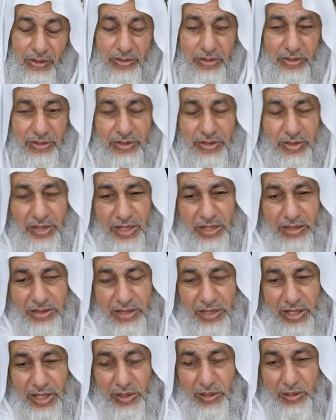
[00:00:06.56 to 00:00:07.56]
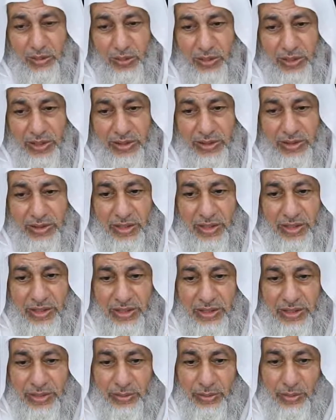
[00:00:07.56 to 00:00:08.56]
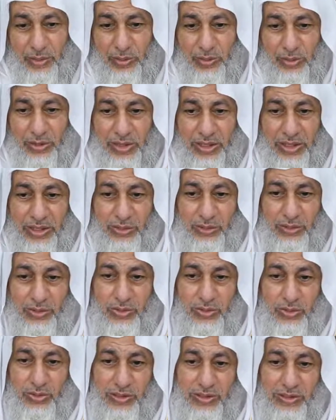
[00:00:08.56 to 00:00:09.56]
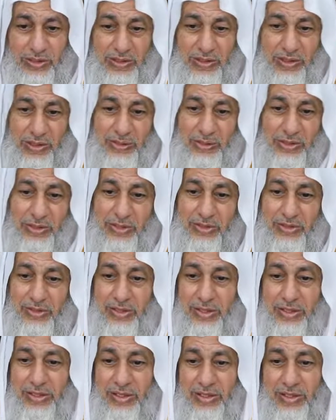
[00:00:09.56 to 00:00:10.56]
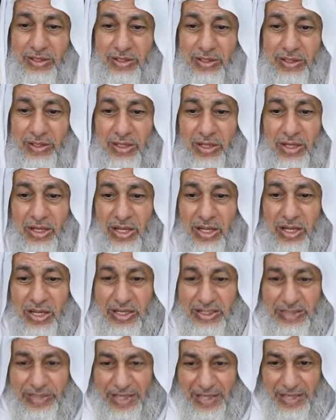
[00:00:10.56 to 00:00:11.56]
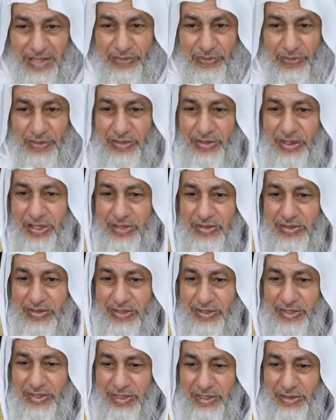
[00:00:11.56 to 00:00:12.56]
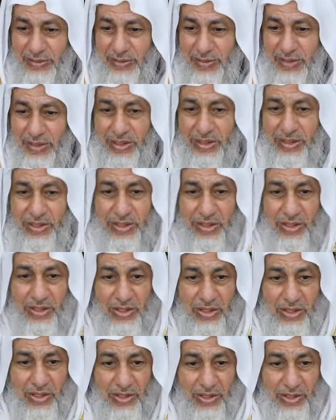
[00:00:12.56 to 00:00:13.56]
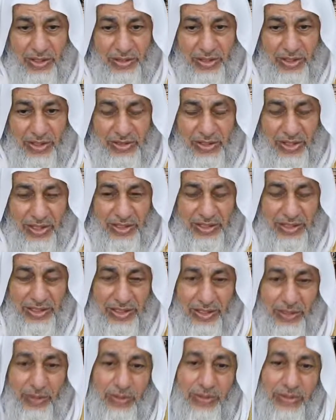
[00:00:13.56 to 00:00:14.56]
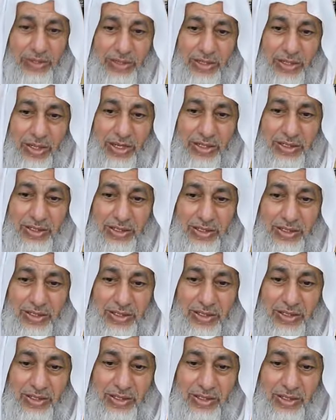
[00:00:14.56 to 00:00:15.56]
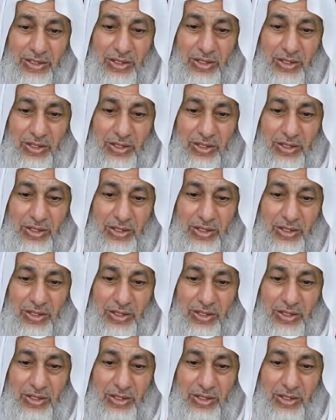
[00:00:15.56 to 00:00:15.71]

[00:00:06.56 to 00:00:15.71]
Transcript: نصيحتي أولا عليك بالقرآن والسنة الثابتة الصحيحة اجتهد في تحصيلهما قدر جهدك واستطاعتك